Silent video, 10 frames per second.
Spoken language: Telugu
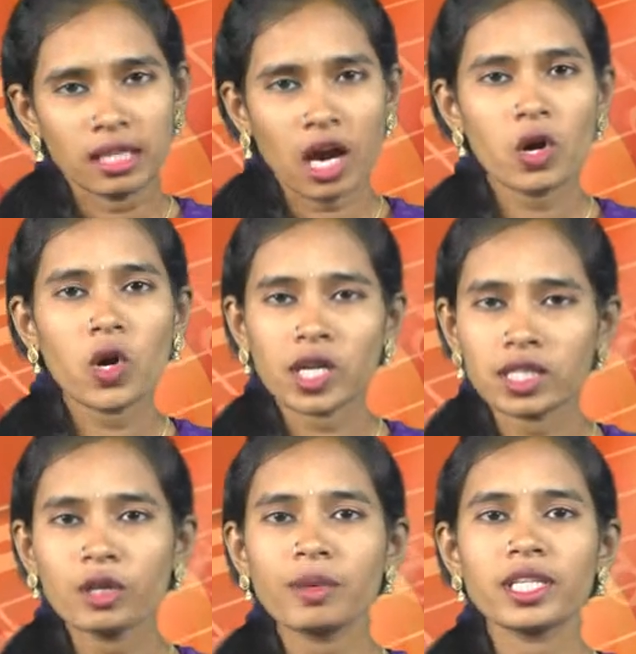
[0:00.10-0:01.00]
సాహో
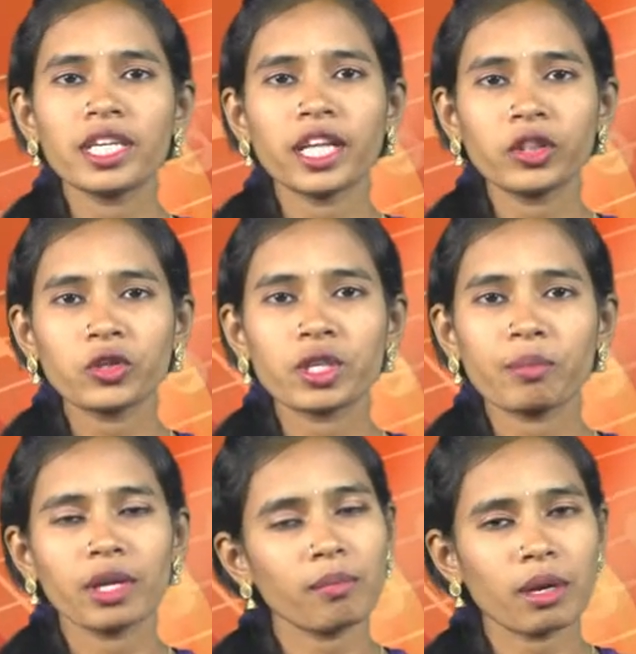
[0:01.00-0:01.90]
అసలు బడ్జెట్ ఎంతో
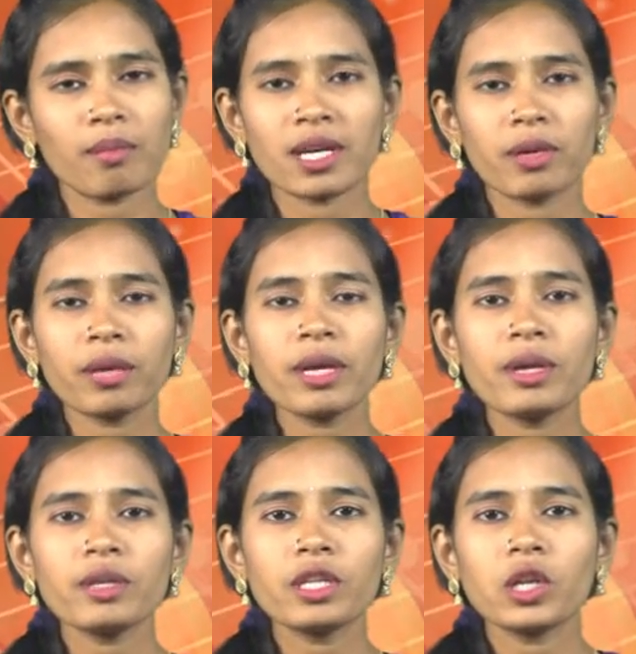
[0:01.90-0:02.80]
చెప్పిన ప్రభాస్
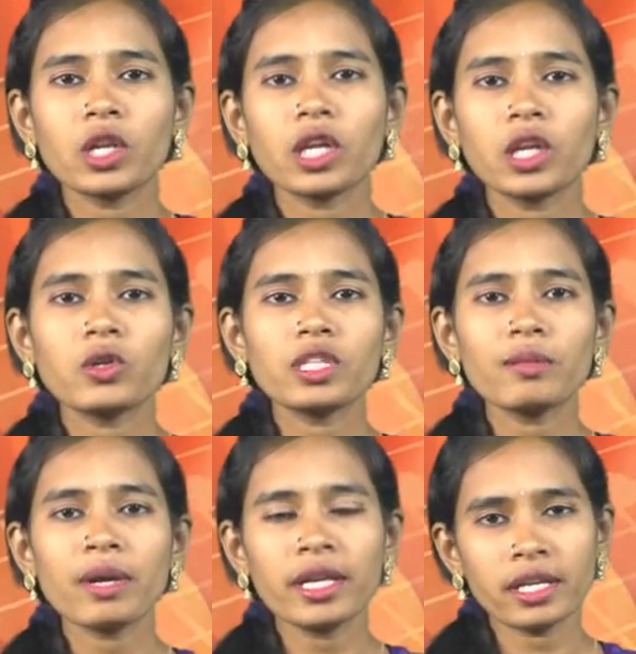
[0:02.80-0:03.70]
ఒక్క తెలుగు
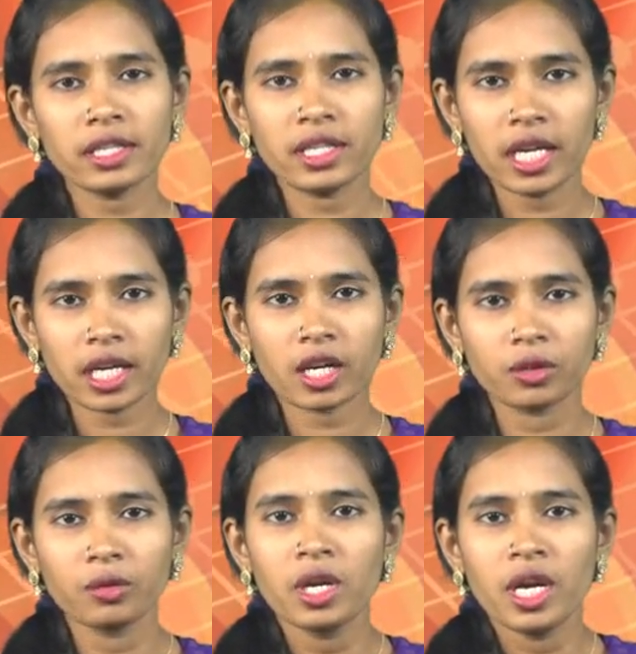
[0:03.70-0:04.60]
సినిమా ఇండస్ట్రీయే
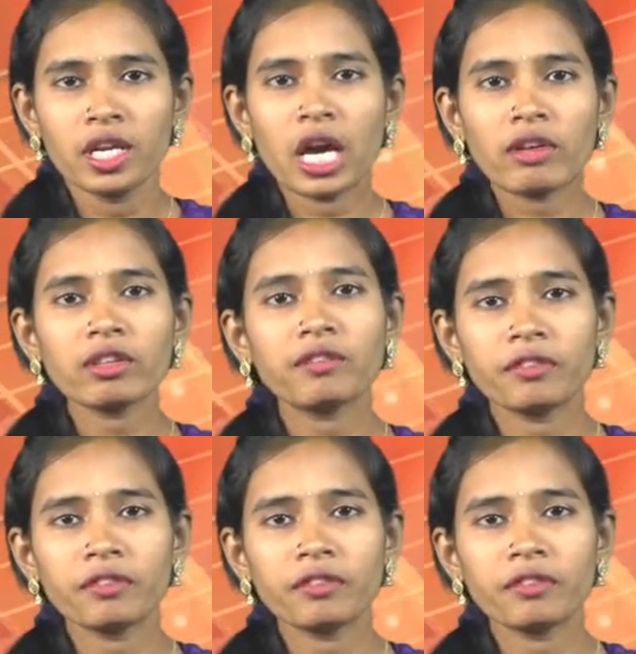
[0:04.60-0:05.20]
కాదు యావత్